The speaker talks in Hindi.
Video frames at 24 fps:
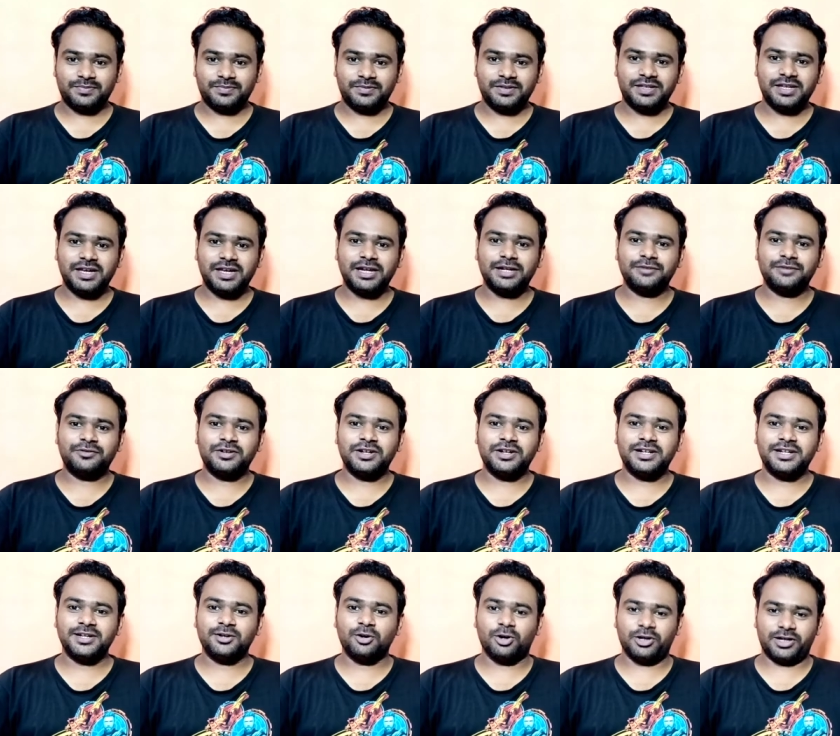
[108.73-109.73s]
ये
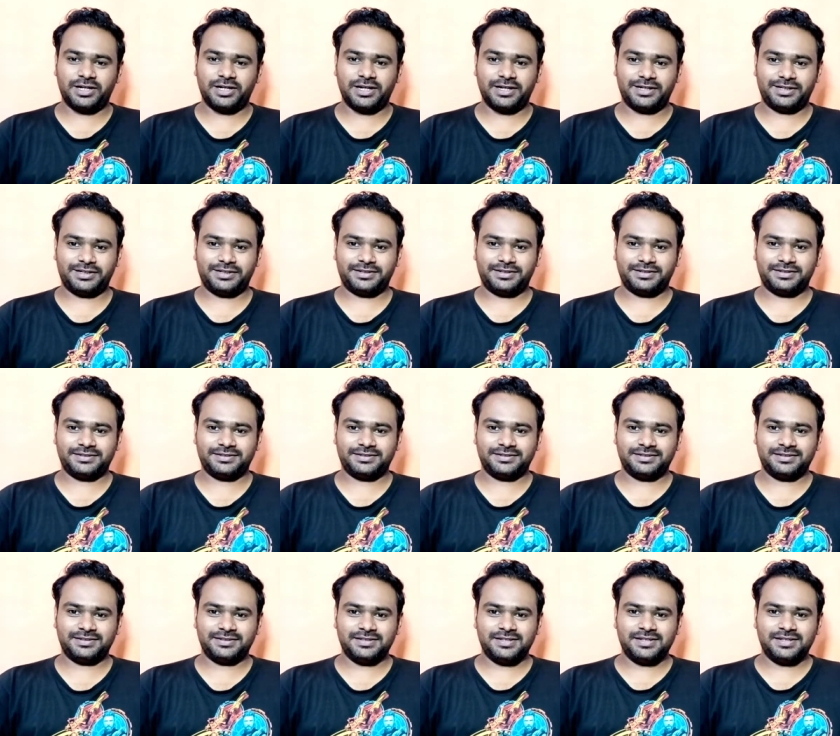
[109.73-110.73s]
इन्फिनिटी
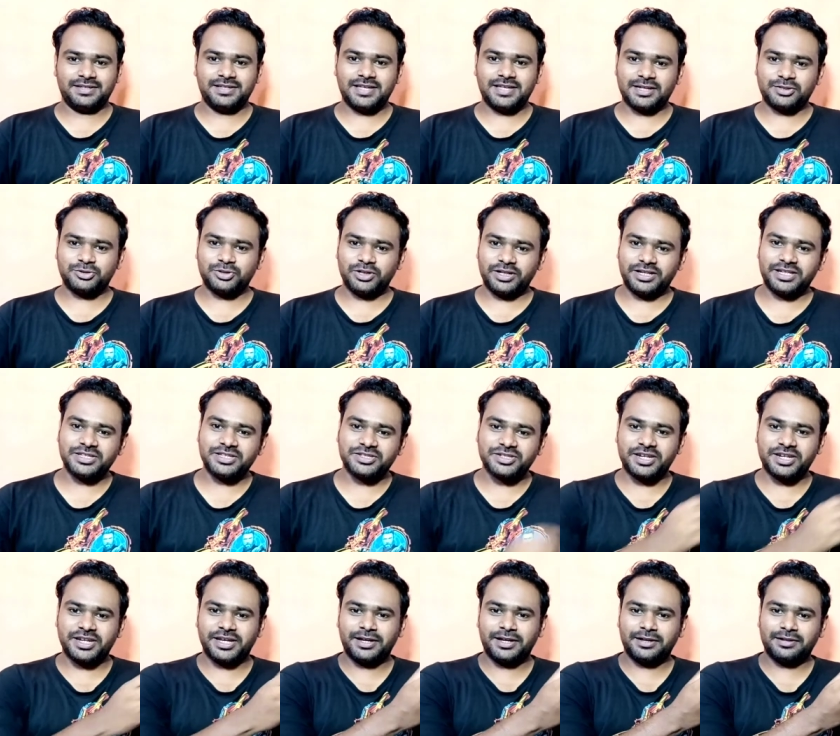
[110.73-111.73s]
कॉन्फ्लेक्ट ये एक्चुअली
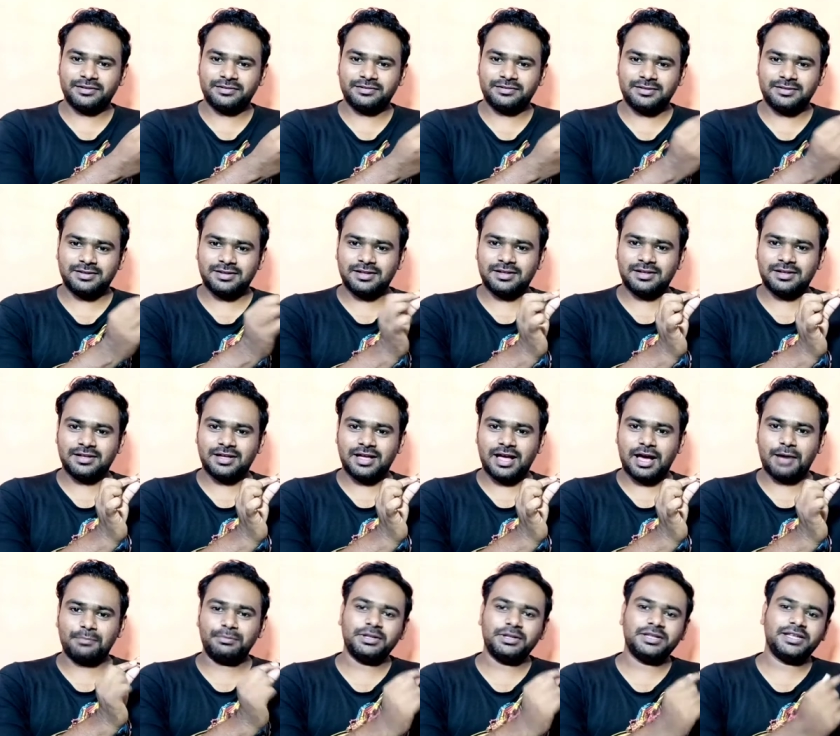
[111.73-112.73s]
किचन है
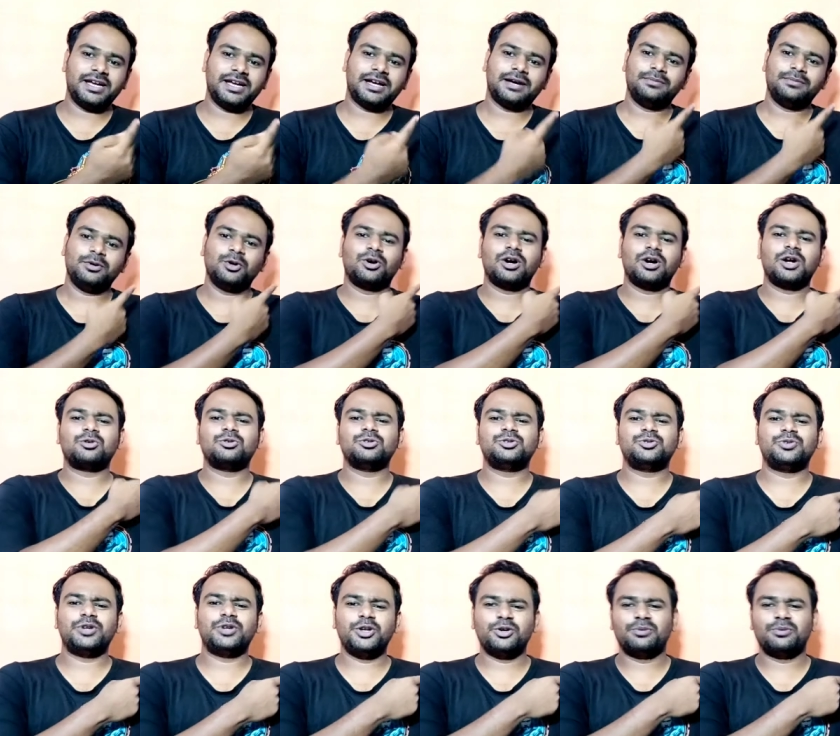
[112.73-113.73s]
आपने देखा भी होगा
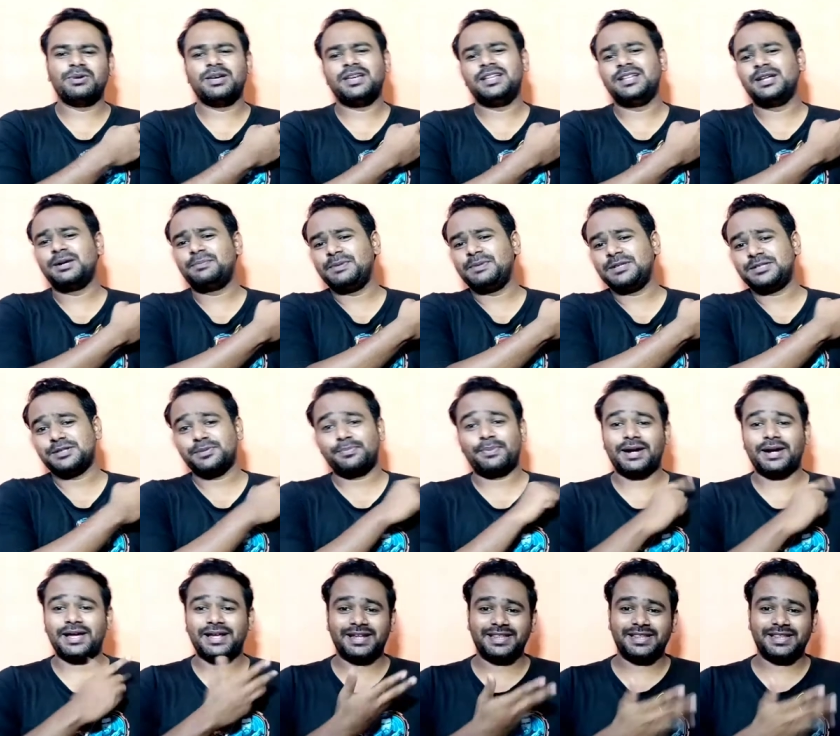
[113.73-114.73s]
कुछ वीडियो में इधर पीछे
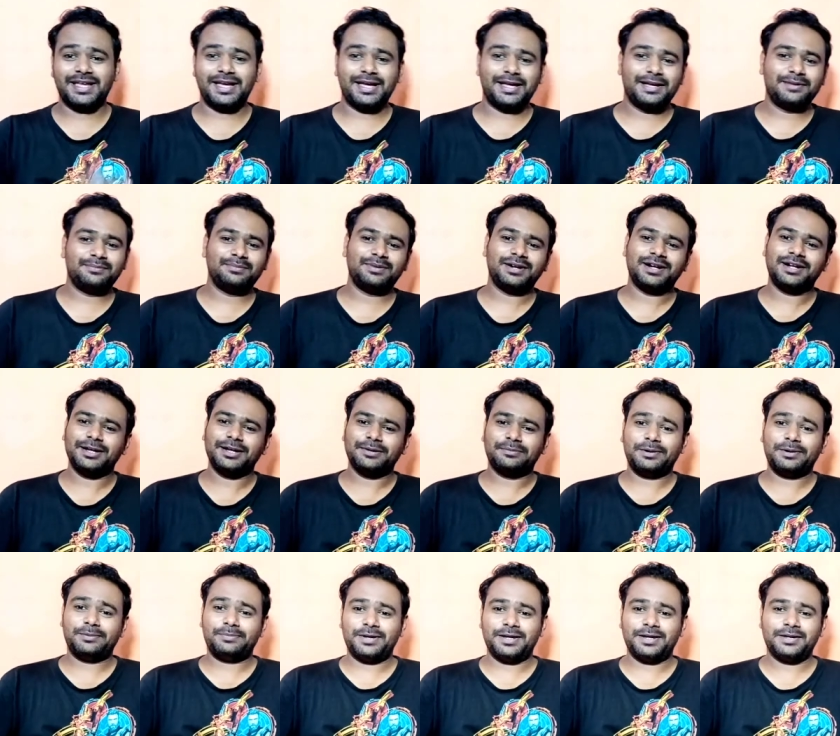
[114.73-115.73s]
पड़ा रहता है मेरे
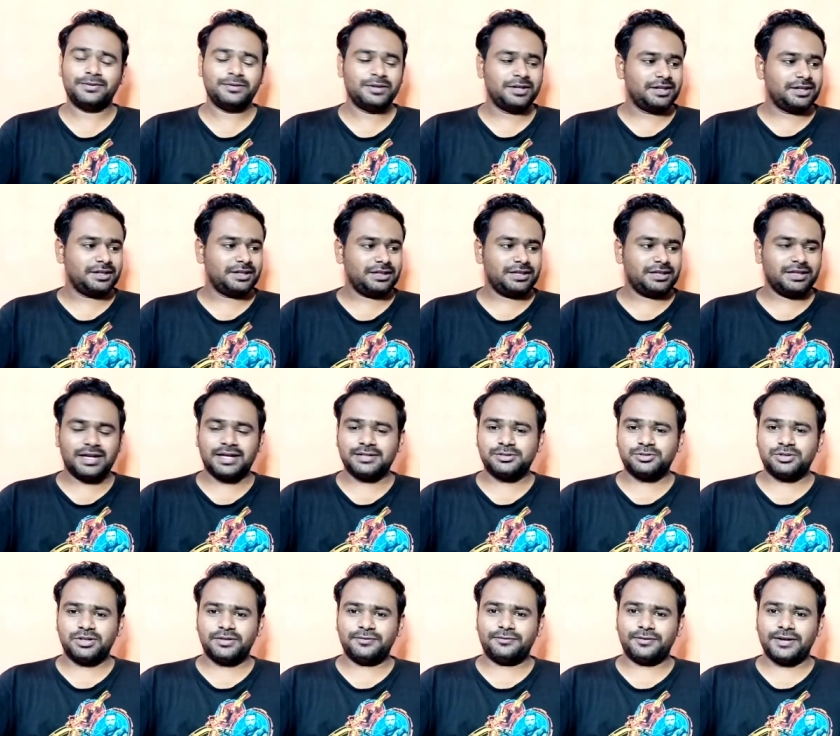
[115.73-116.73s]
टेबल पे ये
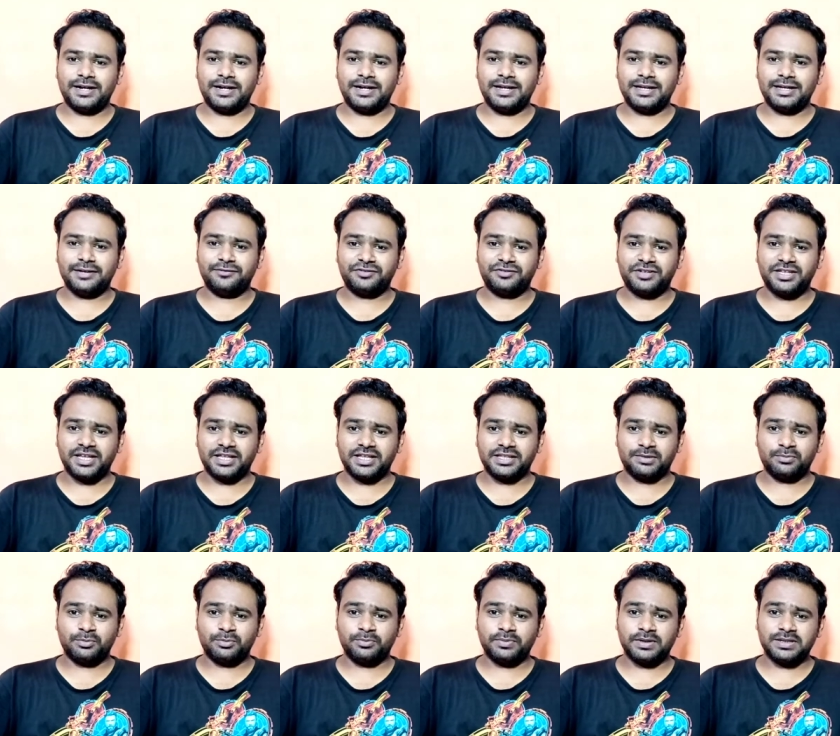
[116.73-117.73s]
एक्चुअली फ्रेंड ने गिफ्ट किया
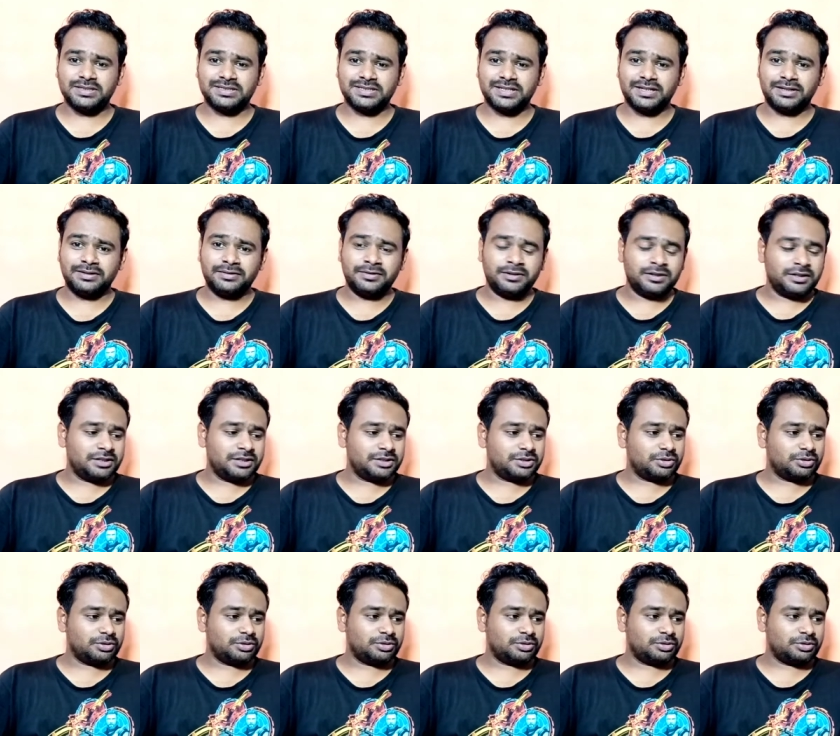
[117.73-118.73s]
था मुंबई से
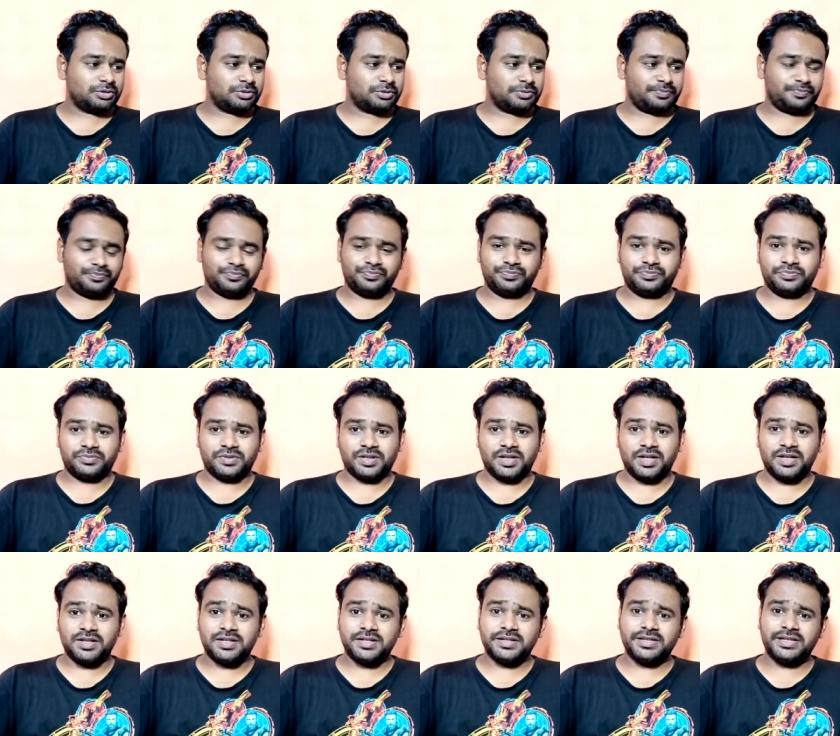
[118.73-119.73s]
तो
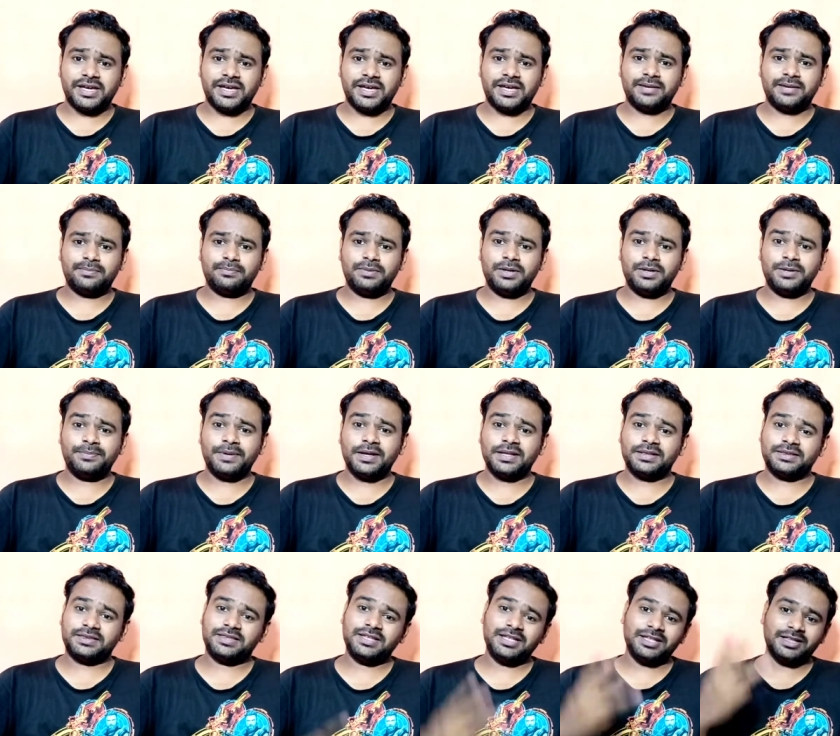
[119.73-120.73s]
ये भी मैं
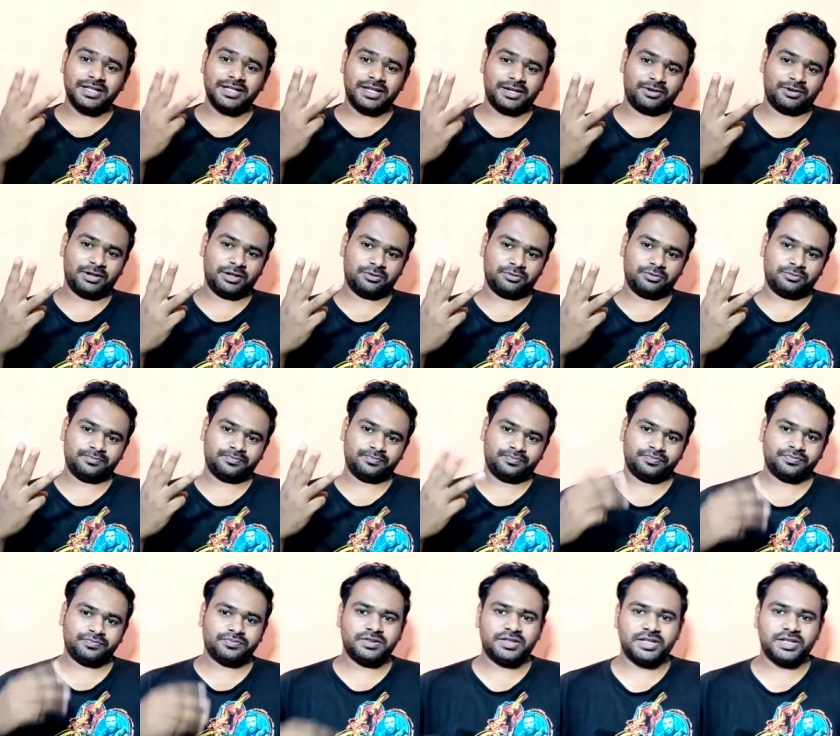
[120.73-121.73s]
तीन देने वाला हूँ
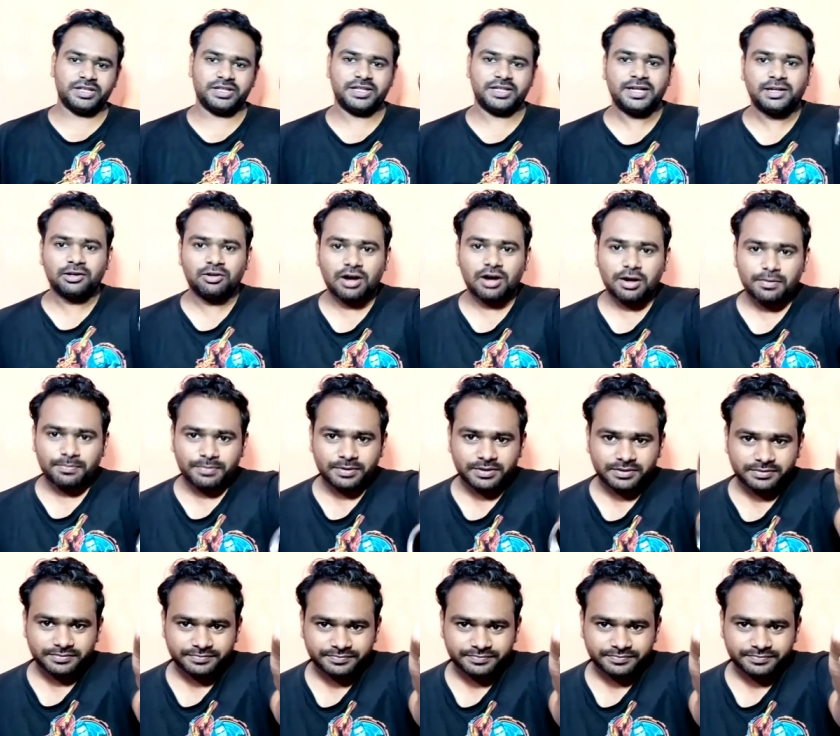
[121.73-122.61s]
ये देख लो आप